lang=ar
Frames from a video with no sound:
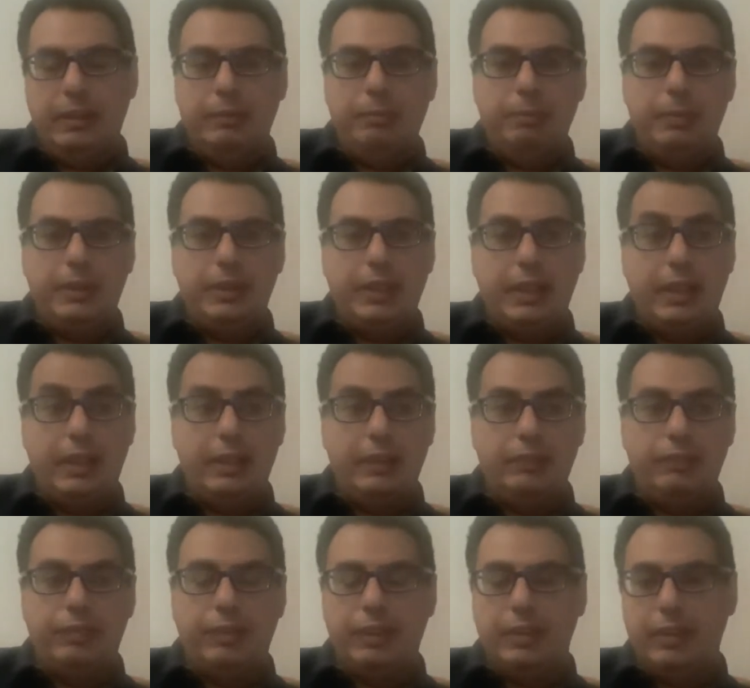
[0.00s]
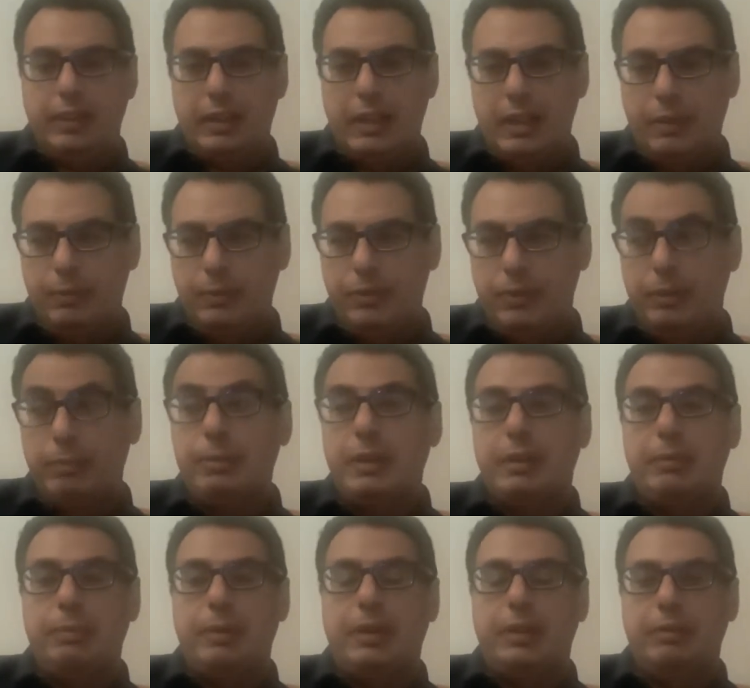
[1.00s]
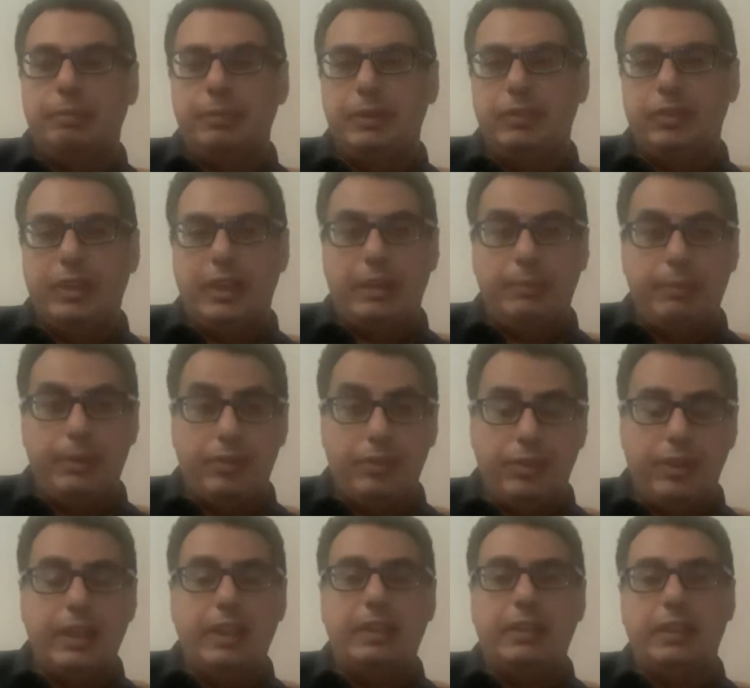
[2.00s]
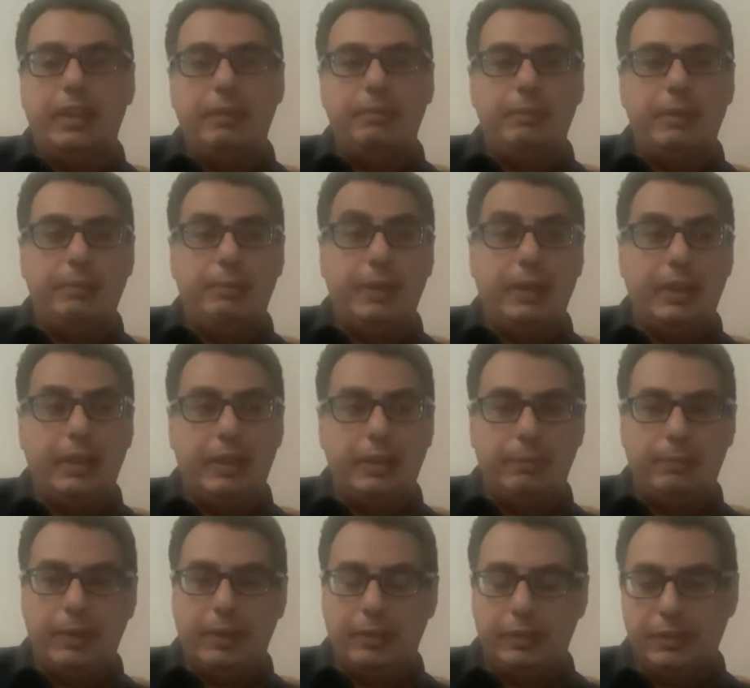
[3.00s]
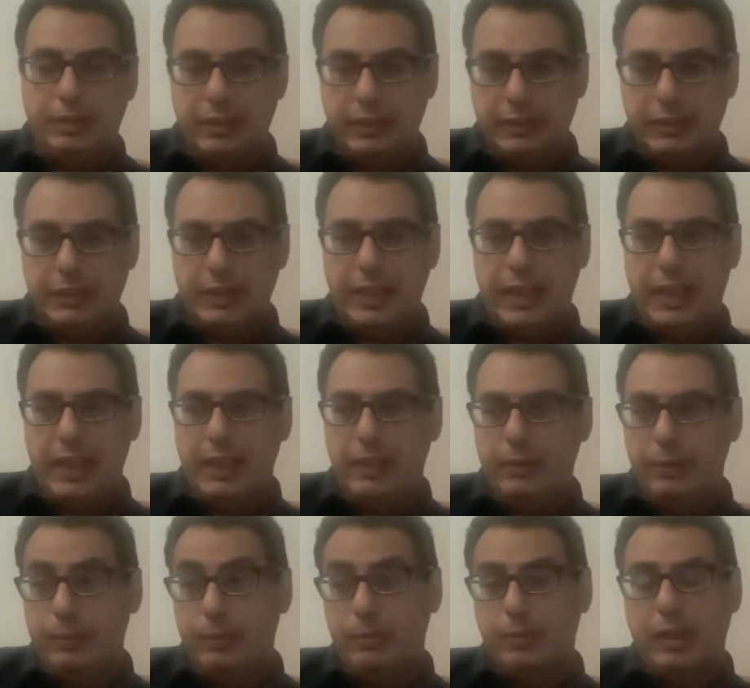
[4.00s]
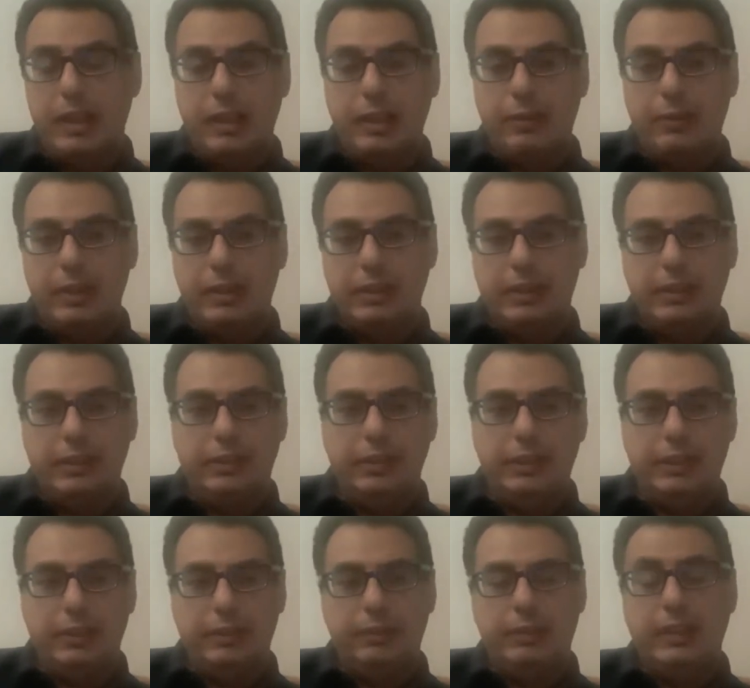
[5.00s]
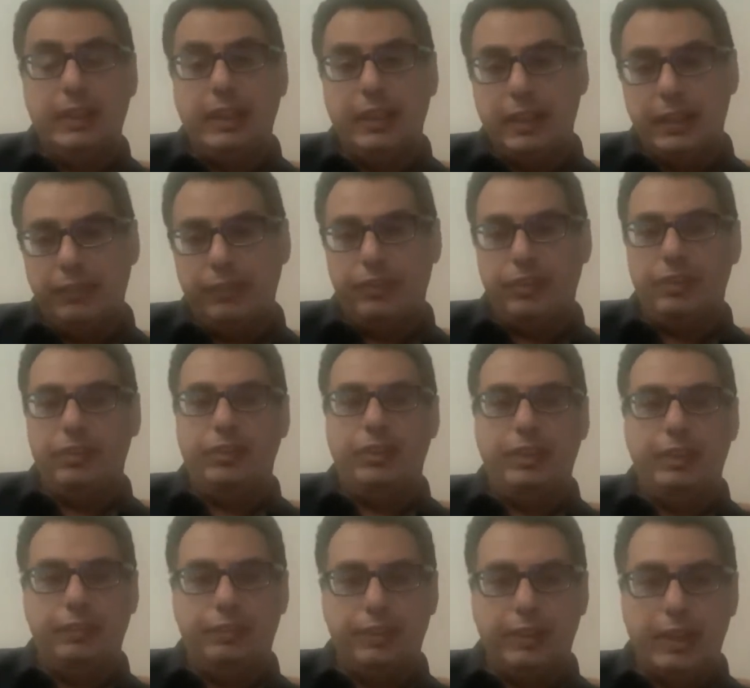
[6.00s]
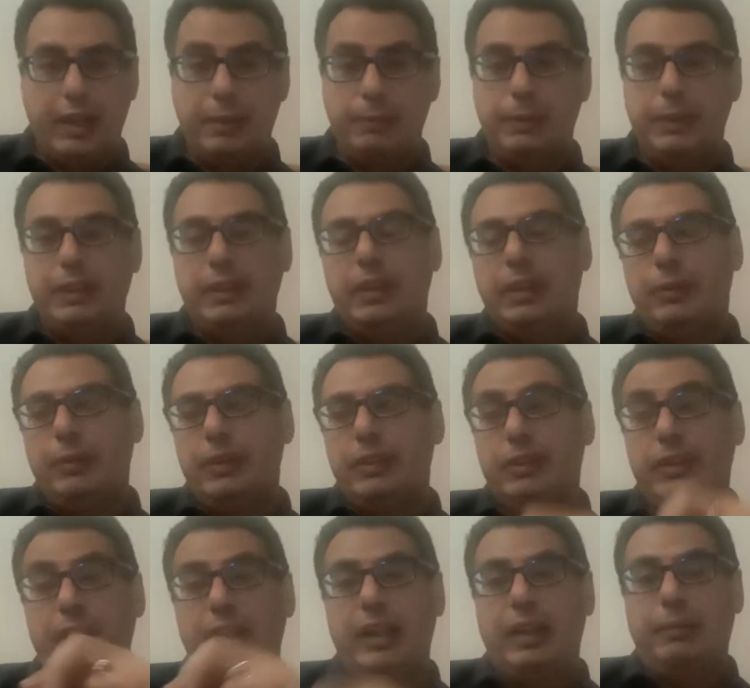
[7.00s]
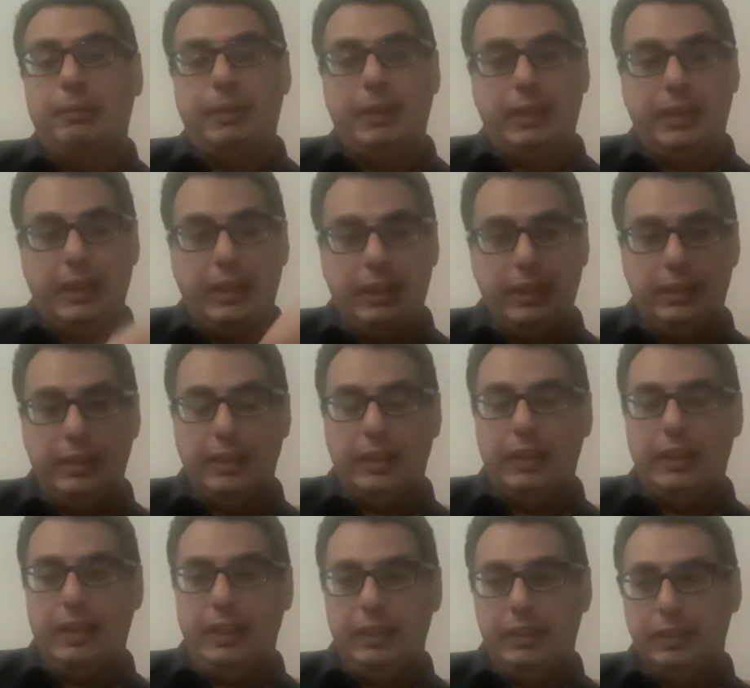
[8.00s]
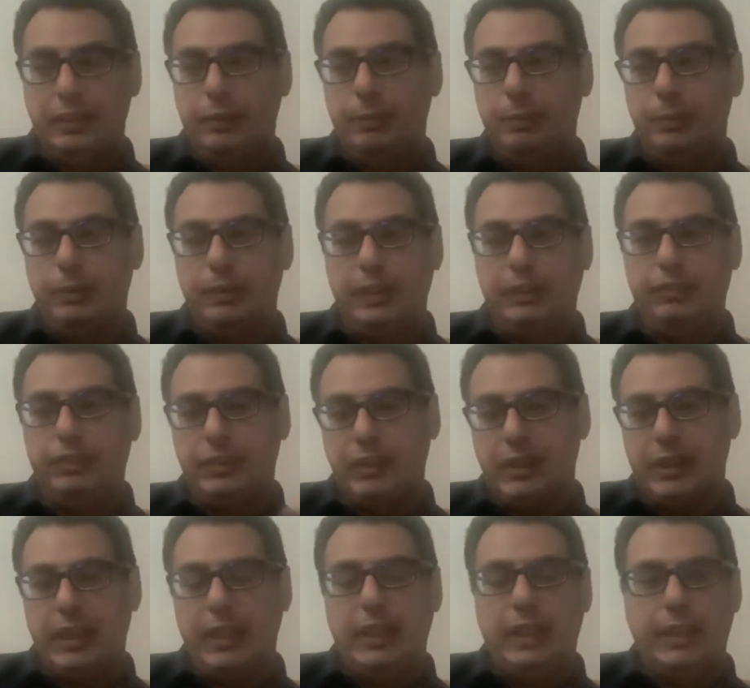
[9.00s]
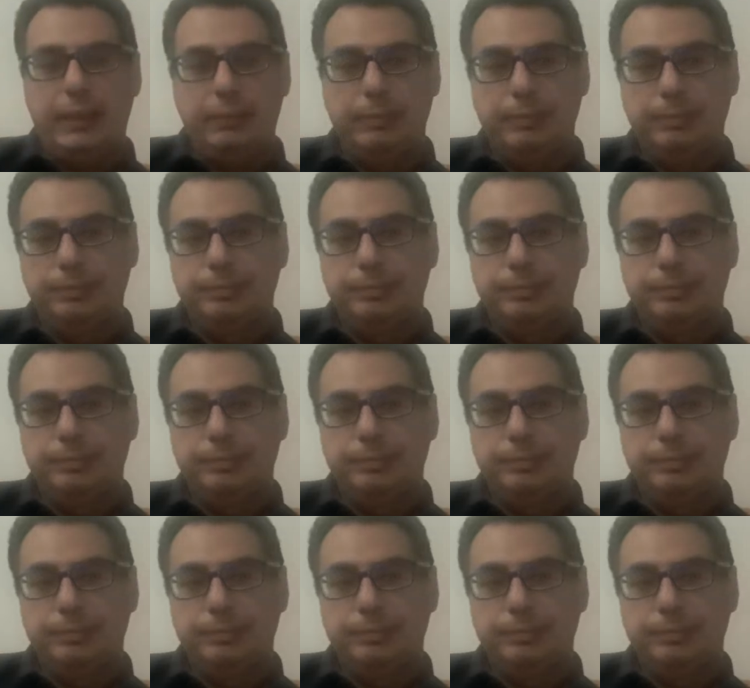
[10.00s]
بتاع فراغ عاوز يملى 24 بالذات لما بقى 24 ساعة وقنوات كتيرة وتلاقي نفس الضيف العبيط ده طالع من حتة لحتة وبيقول نفس الكلام